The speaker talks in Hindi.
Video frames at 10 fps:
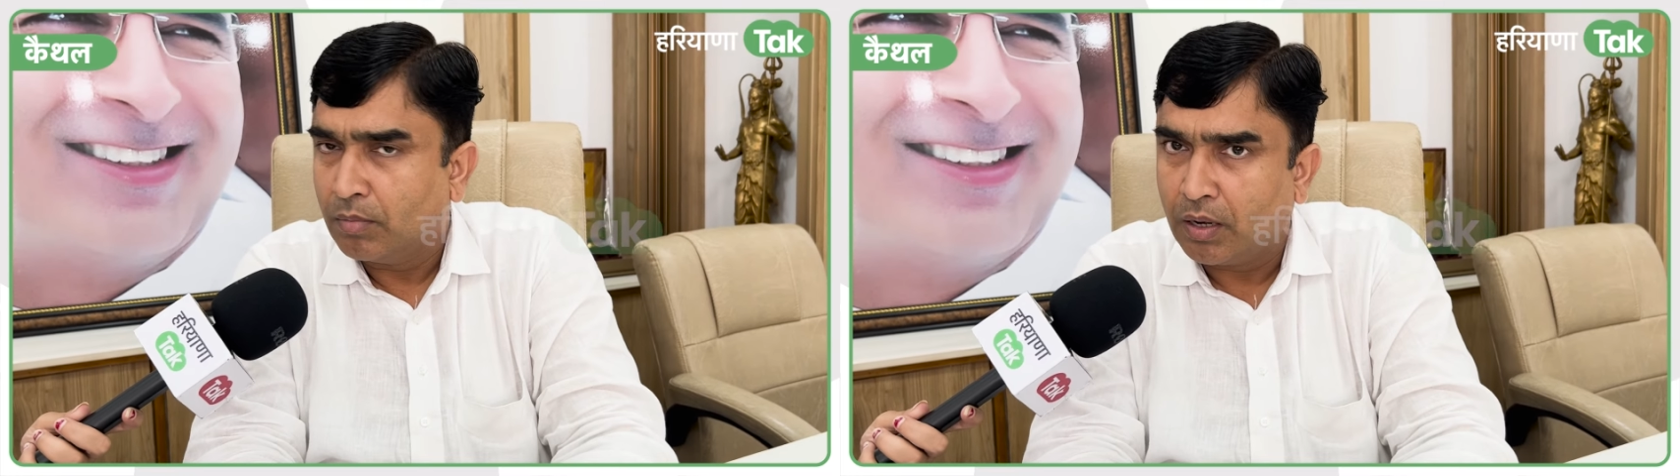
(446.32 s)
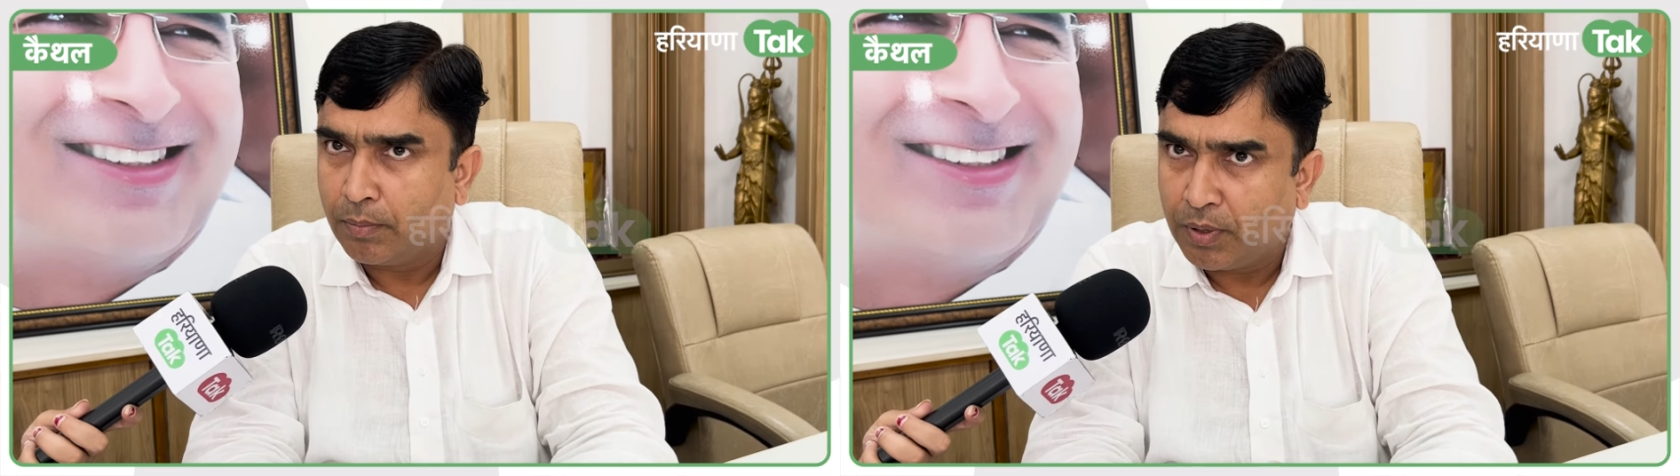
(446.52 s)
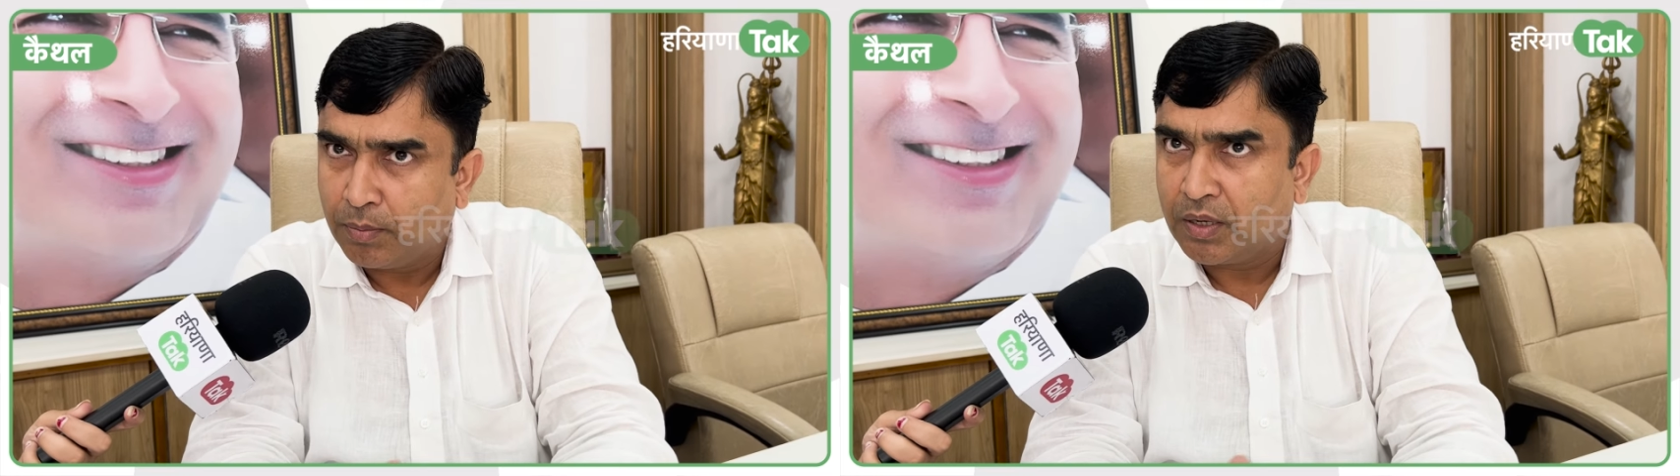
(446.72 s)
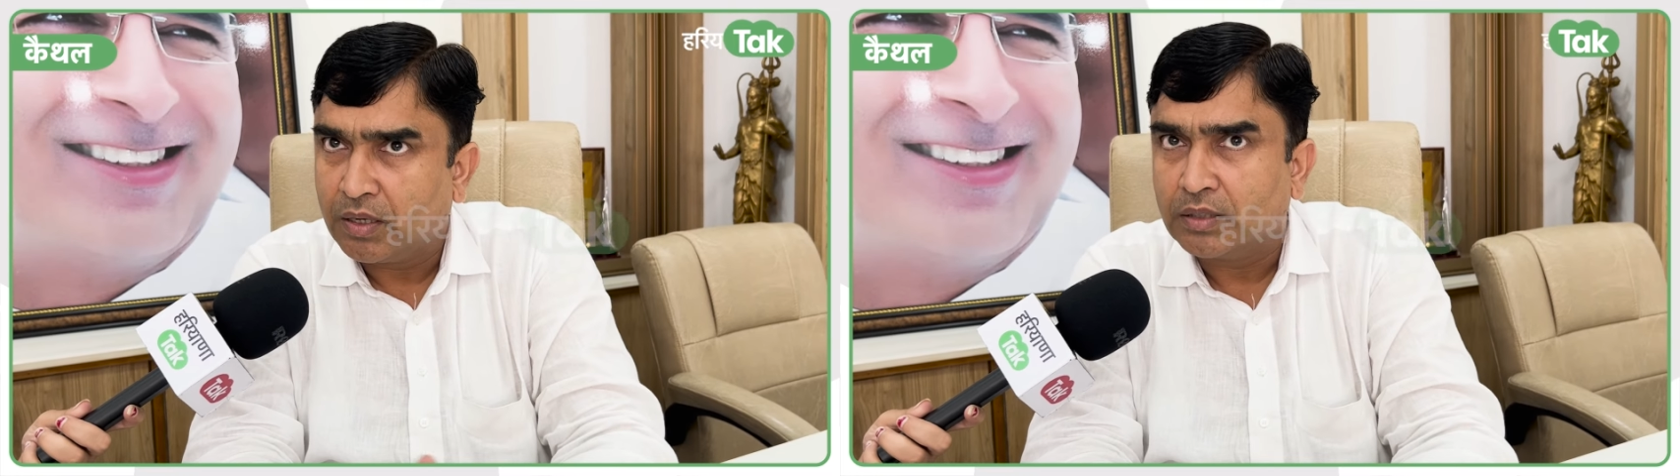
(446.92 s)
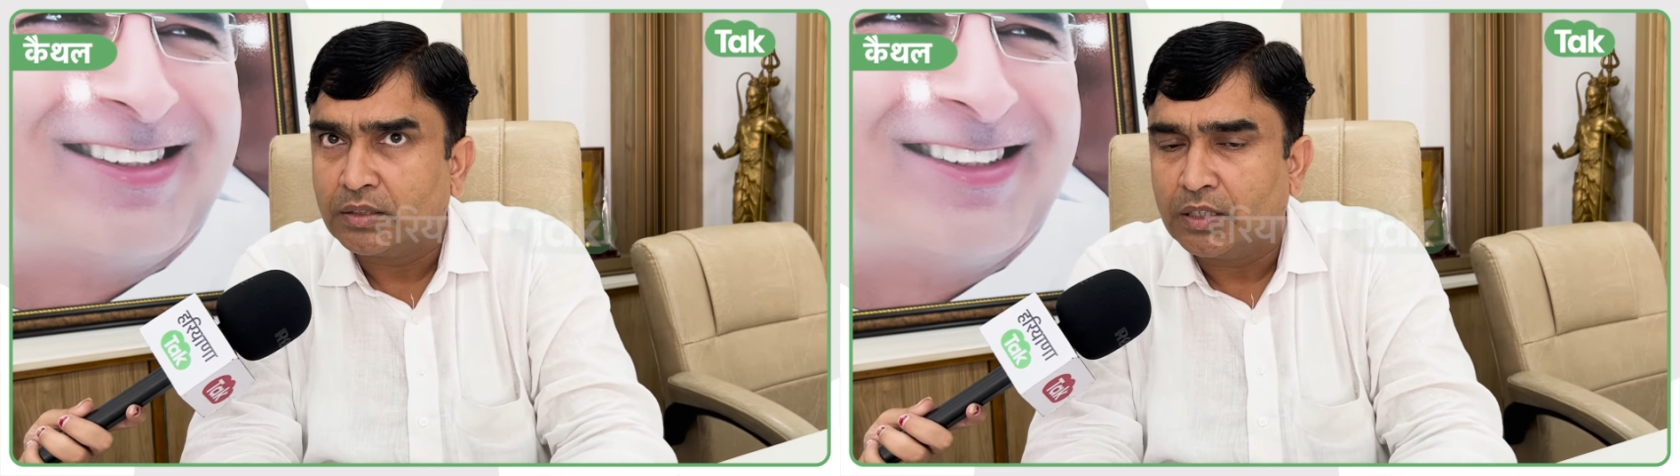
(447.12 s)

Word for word: मैंने फिर प्रयास